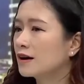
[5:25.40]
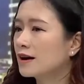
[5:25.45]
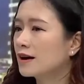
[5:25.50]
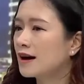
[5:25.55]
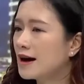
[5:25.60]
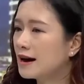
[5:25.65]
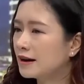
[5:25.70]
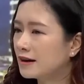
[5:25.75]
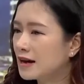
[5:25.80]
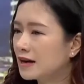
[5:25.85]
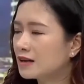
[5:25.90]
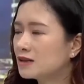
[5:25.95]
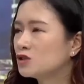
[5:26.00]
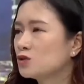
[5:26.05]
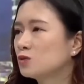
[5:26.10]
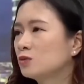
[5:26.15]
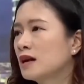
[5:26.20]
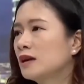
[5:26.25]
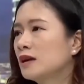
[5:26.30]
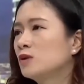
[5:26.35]
à, cái khả
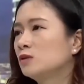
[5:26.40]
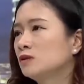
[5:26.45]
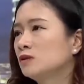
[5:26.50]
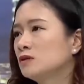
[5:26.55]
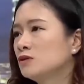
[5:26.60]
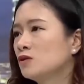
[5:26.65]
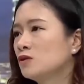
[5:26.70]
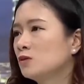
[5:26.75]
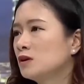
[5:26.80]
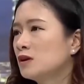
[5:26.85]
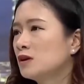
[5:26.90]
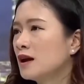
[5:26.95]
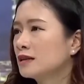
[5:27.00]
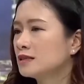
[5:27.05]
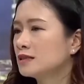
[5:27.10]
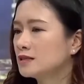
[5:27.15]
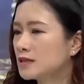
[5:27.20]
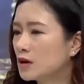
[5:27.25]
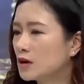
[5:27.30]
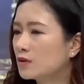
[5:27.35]
năng chúng ta đầu tư cũng như
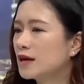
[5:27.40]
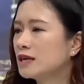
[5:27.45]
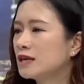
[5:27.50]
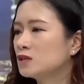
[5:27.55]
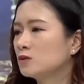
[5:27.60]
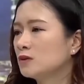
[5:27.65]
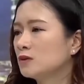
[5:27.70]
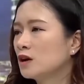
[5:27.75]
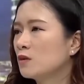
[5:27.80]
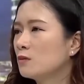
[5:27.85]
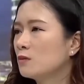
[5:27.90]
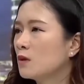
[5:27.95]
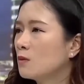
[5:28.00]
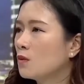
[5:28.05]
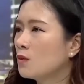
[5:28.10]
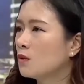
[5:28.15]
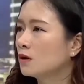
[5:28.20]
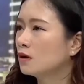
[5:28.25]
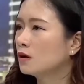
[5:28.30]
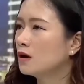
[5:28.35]
là sau này chúng ta có
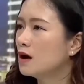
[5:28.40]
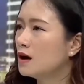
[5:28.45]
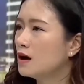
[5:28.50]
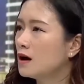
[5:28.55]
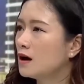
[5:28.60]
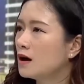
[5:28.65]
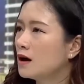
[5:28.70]
mong muốn